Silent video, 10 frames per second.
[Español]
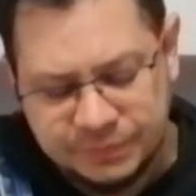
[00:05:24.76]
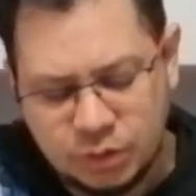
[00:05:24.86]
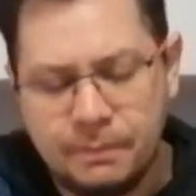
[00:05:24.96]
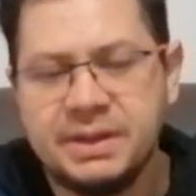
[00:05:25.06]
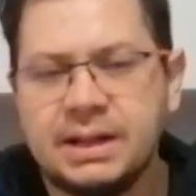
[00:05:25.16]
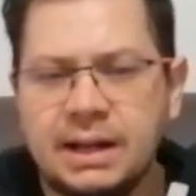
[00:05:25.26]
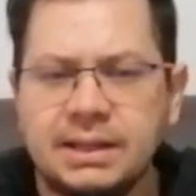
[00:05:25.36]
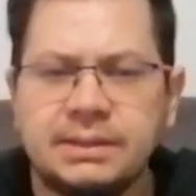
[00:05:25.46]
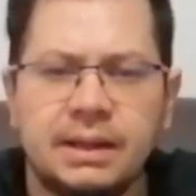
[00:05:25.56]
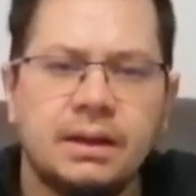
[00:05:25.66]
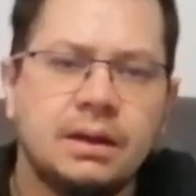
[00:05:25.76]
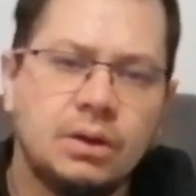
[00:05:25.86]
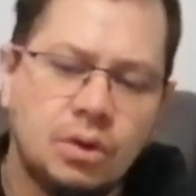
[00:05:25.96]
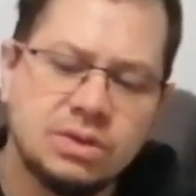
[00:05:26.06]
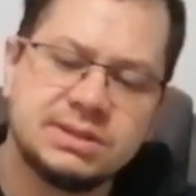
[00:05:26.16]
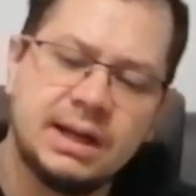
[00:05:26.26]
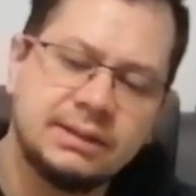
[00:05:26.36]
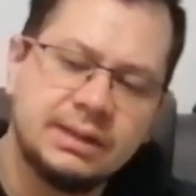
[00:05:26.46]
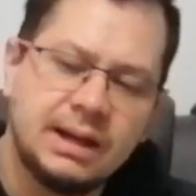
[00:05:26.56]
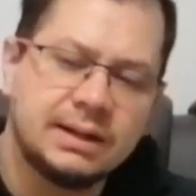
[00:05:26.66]
Tropicales de
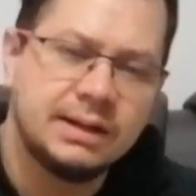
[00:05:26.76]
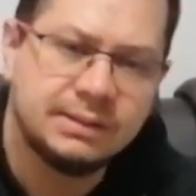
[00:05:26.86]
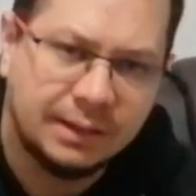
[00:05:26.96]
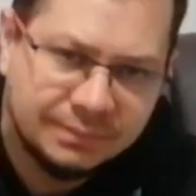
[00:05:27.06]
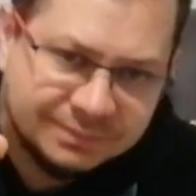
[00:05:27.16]
Oscar de la Renta.